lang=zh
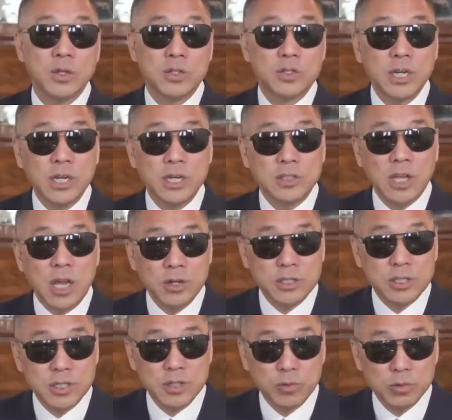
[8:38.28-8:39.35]
这个当
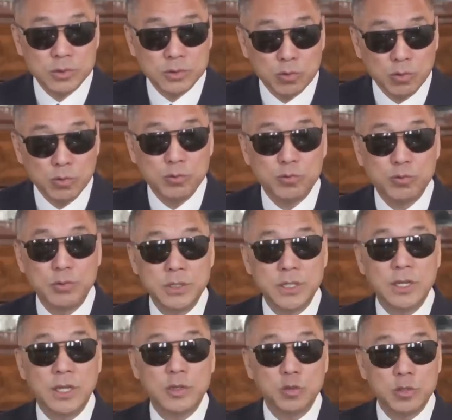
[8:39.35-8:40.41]
时宋祖
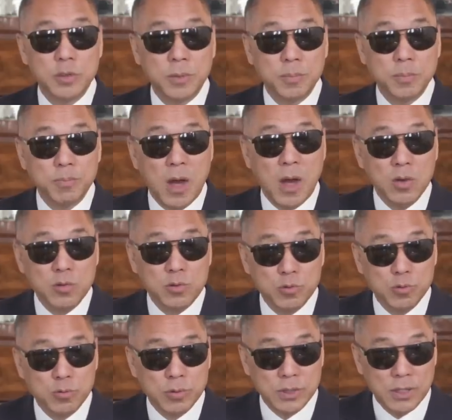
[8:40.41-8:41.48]
英呢，就是帮
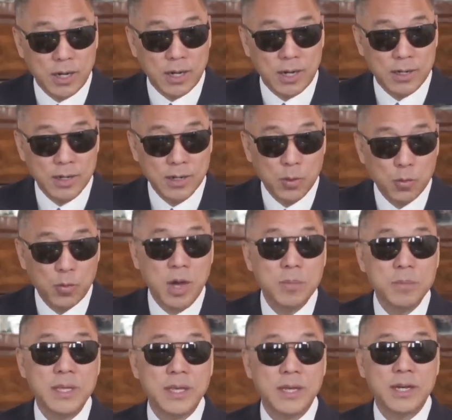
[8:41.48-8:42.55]
助呃王
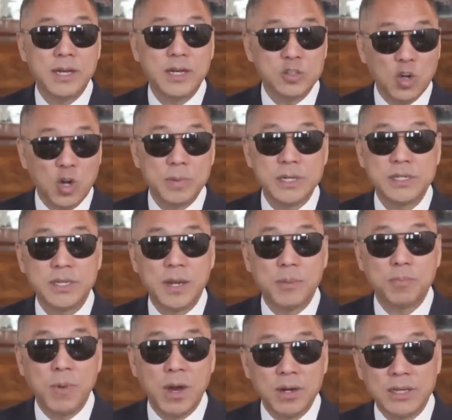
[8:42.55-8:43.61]
敏和赵本山
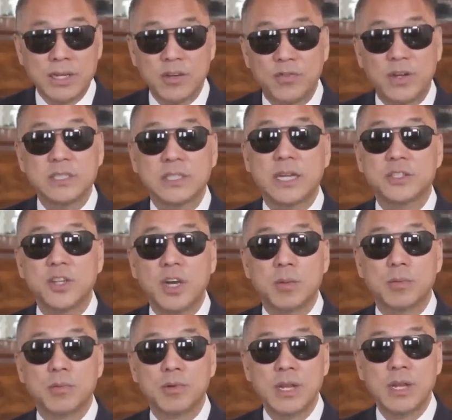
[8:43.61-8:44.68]
帮了一个房地产
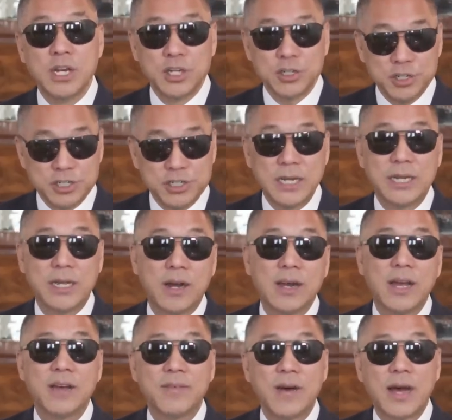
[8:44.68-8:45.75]
项目，是沈阳
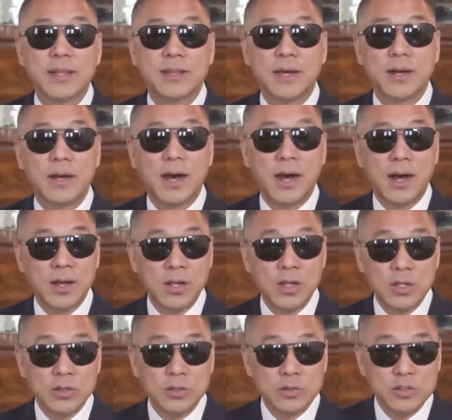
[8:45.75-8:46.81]
开发的啊，
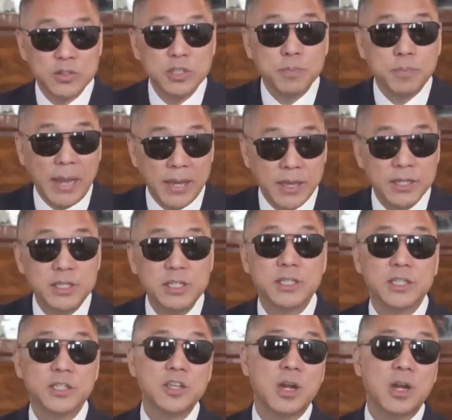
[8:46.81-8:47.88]
四百个亿
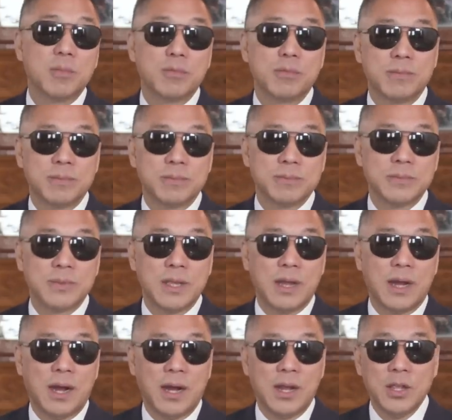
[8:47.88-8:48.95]
的项目，
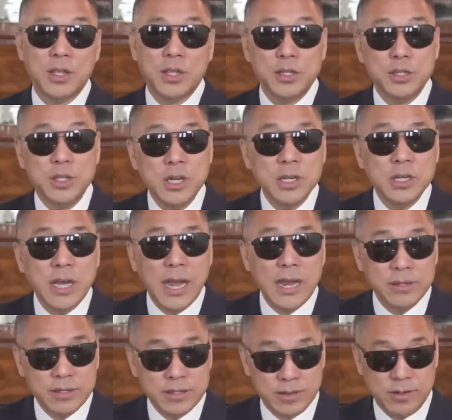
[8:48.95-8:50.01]
啊，应
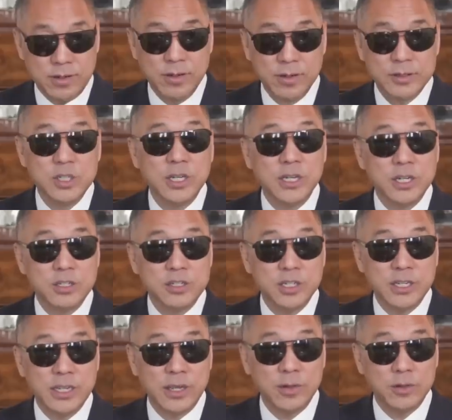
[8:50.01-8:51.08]
该是这个
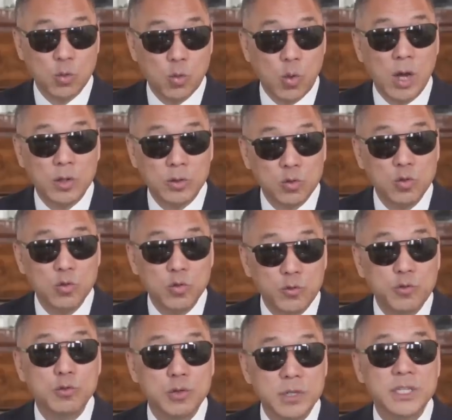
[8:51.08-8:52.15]
是给广东
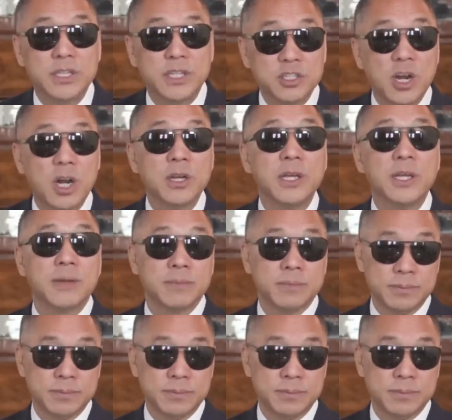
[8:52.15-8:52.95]
富力的张力，